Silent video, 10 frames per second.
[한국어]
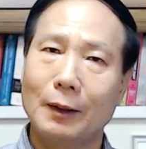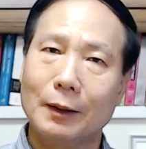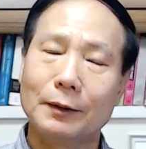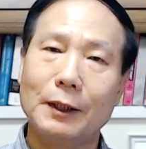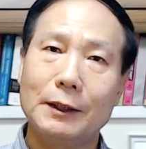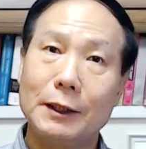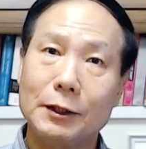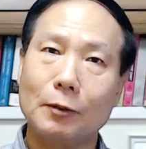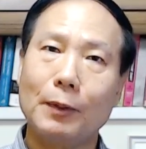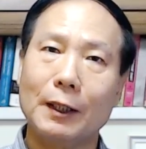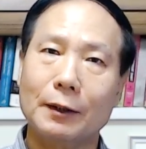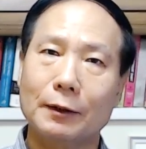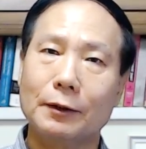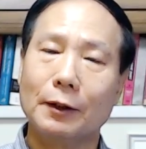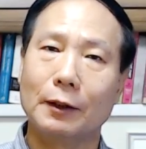근데 직접
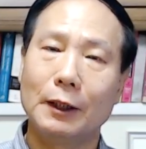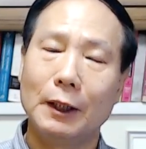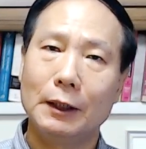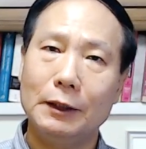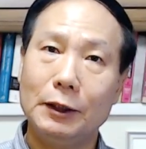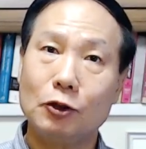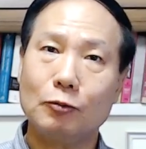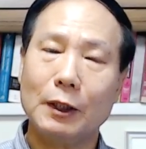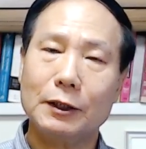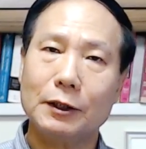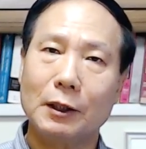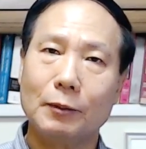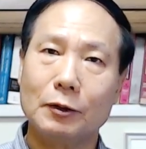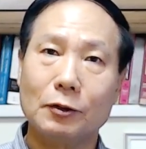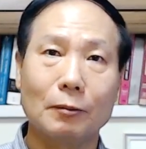하기는요, 2주만
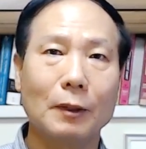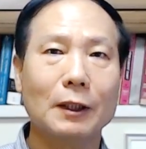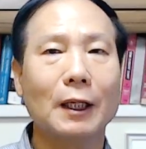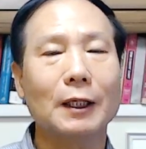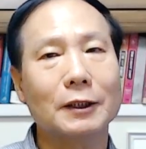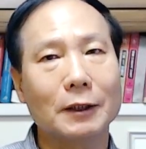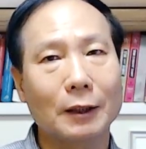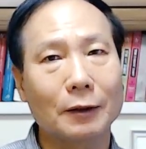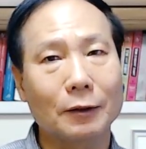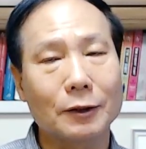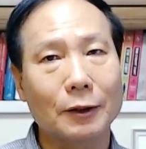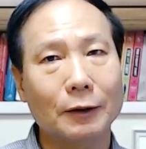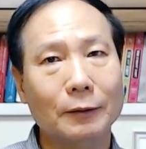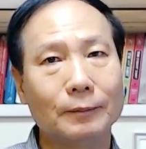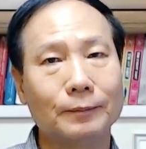지나면 정말 달라진다는
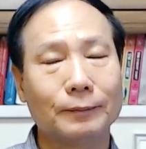거죠.